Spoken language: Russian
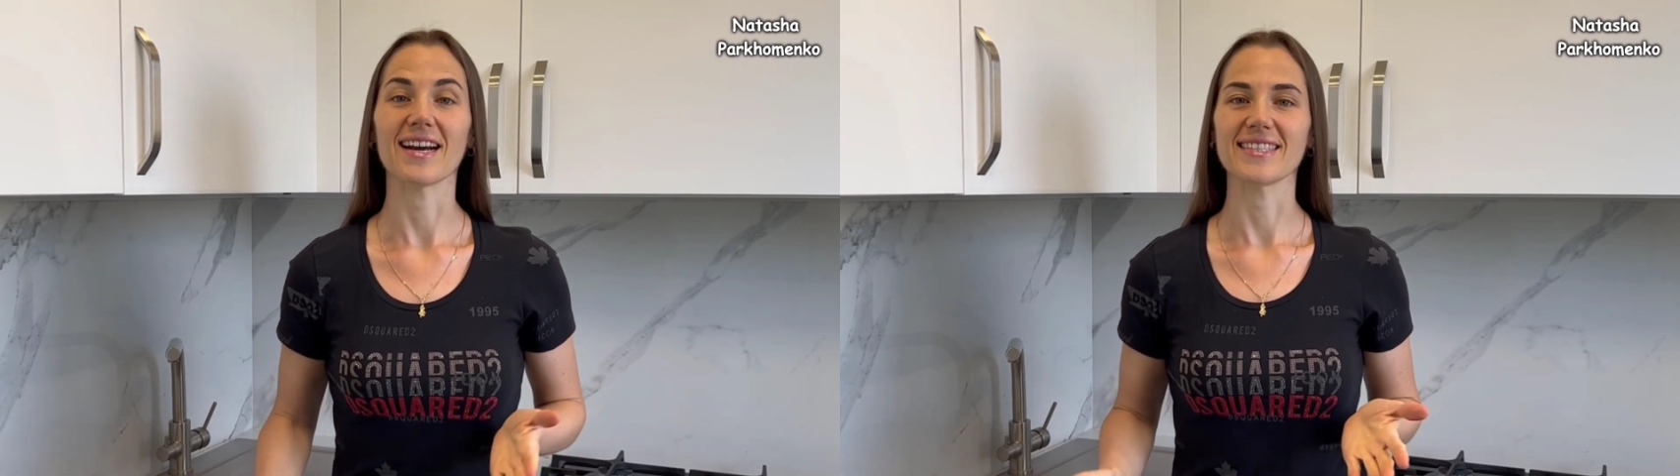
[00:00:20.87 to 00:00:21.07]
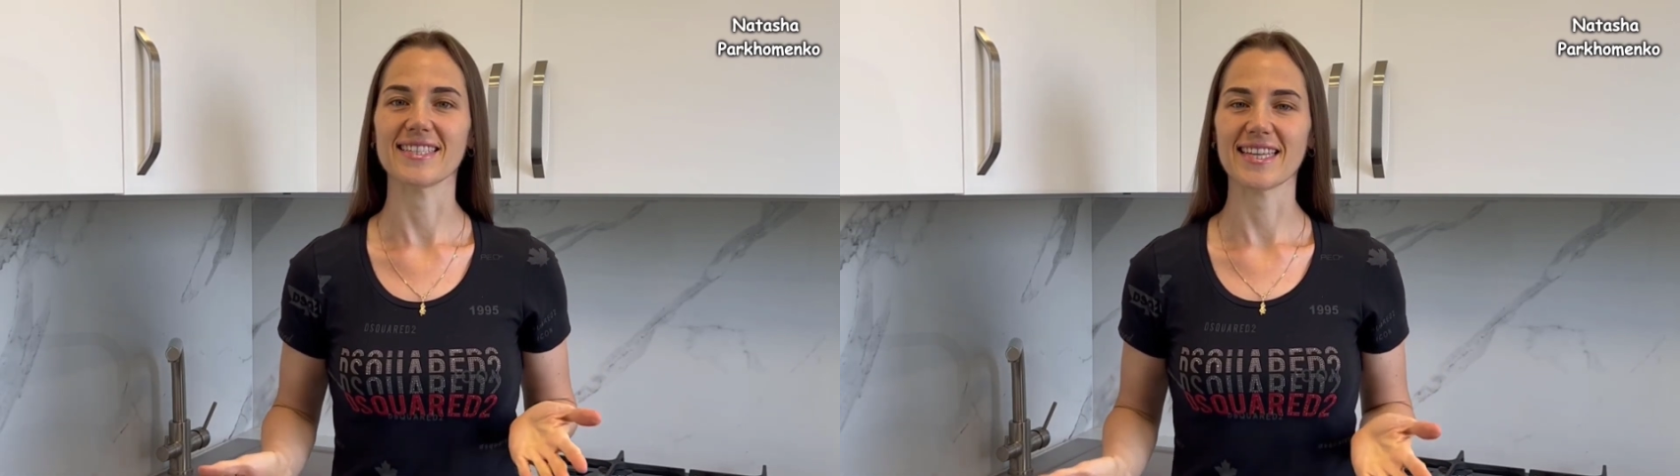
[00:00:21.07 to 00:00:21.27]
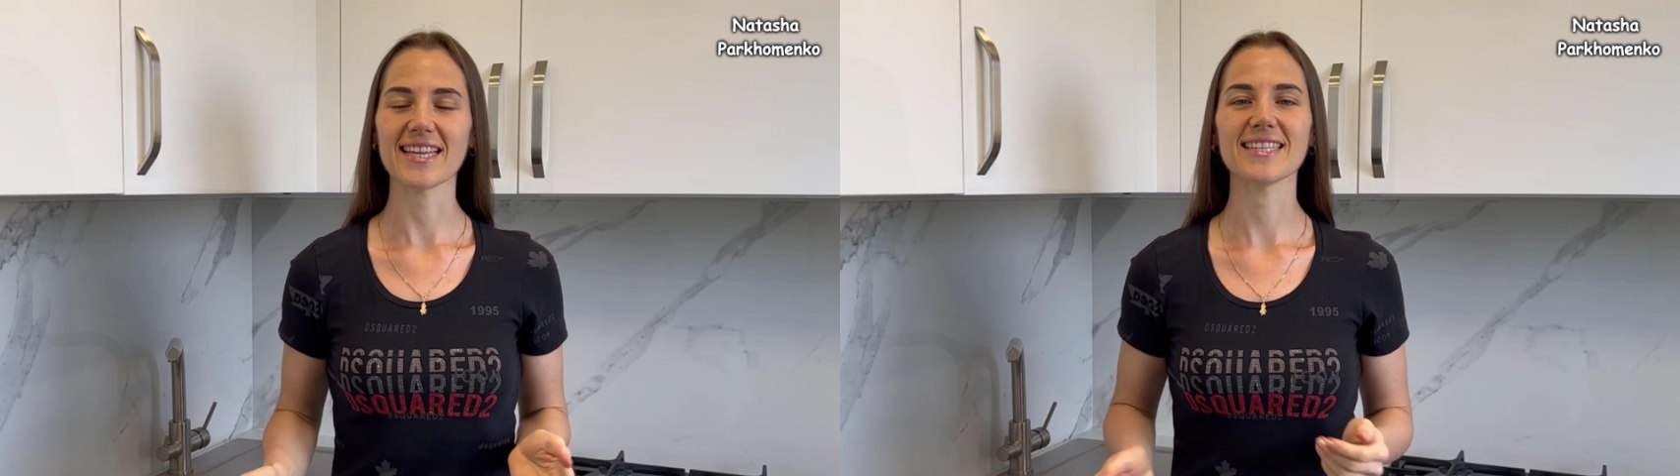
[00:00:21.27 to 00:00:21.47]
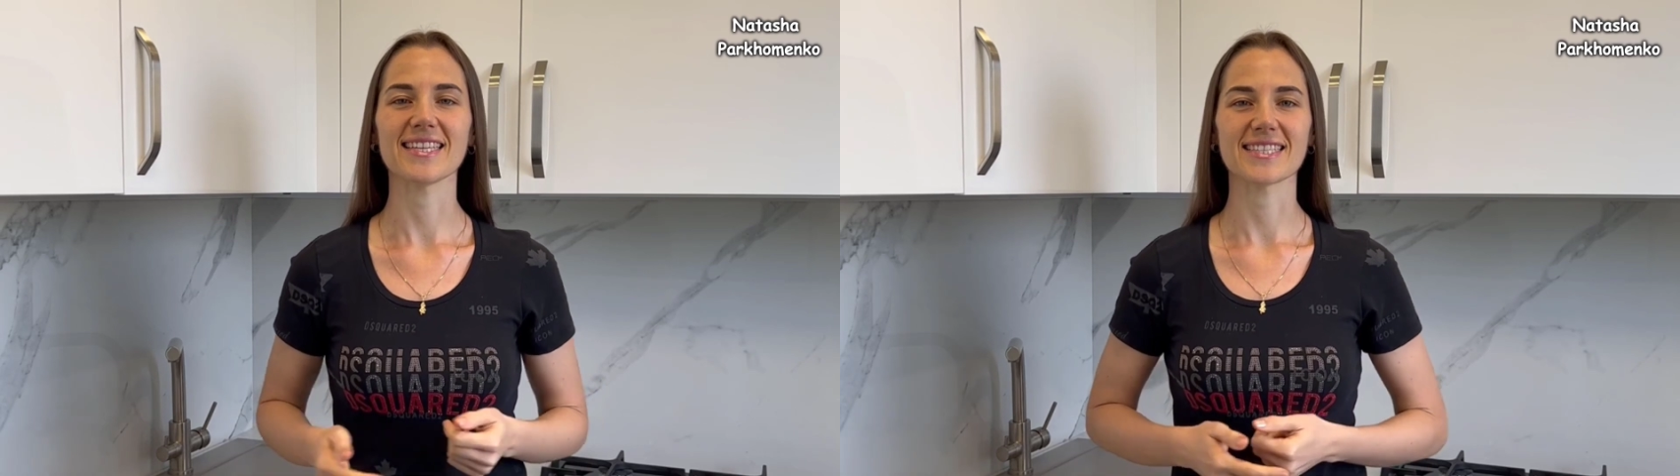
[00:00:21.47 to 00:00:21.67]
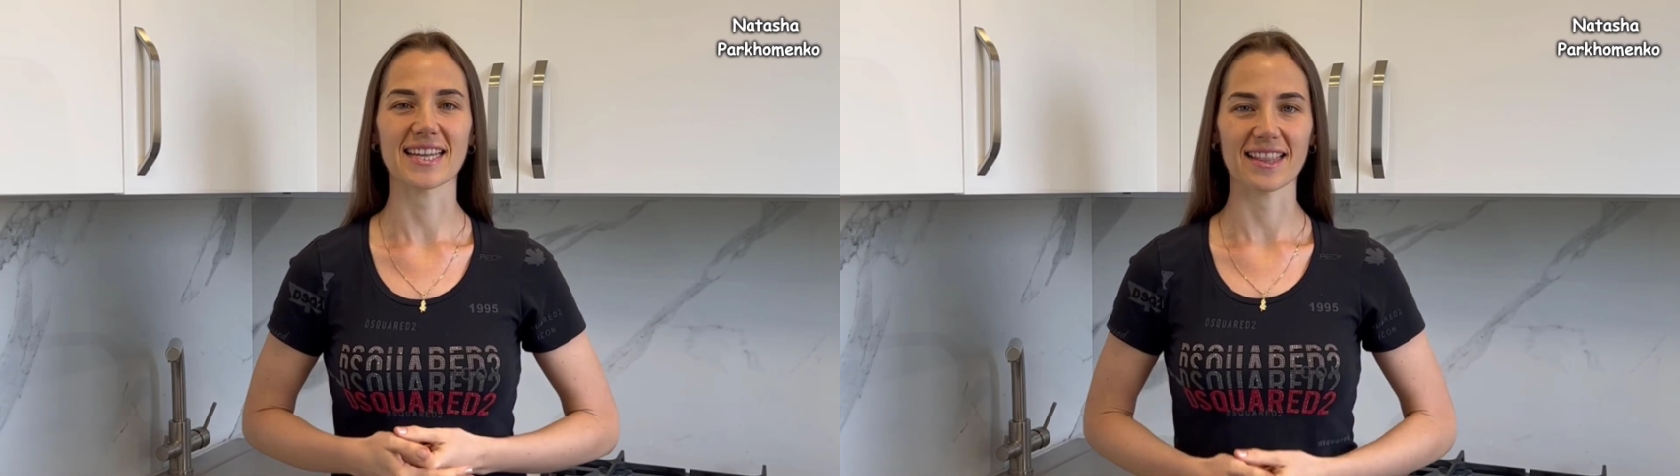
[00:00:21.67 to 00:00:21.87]
осенний
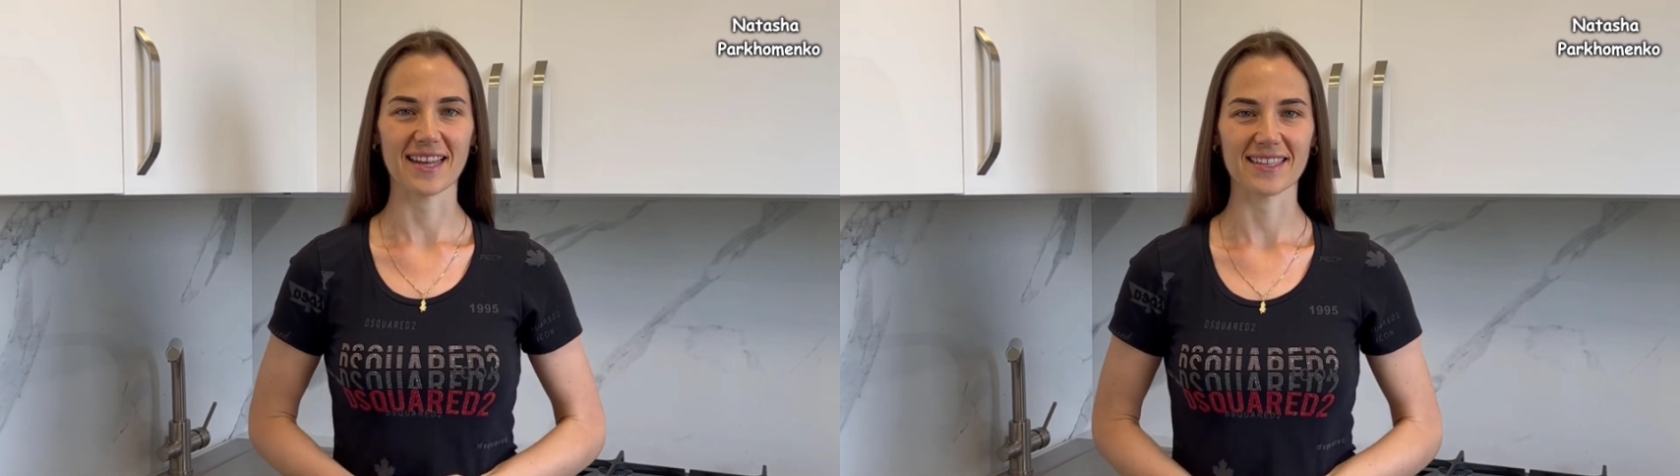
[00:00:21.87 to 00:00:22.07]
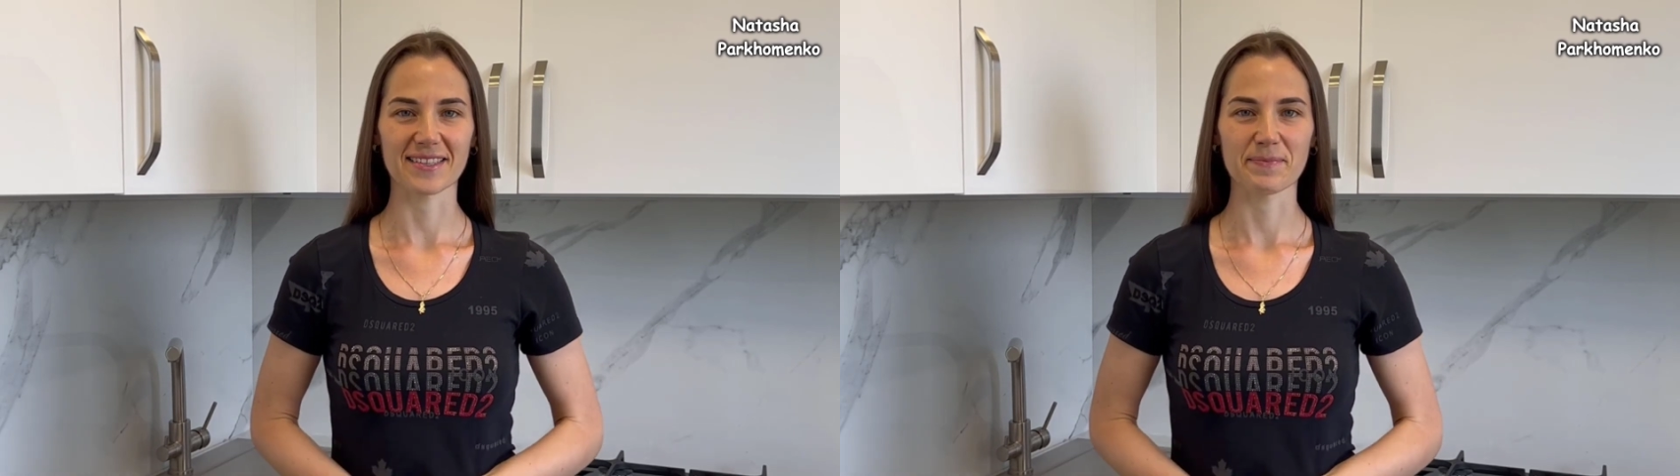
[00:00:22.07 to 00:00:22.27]
салат.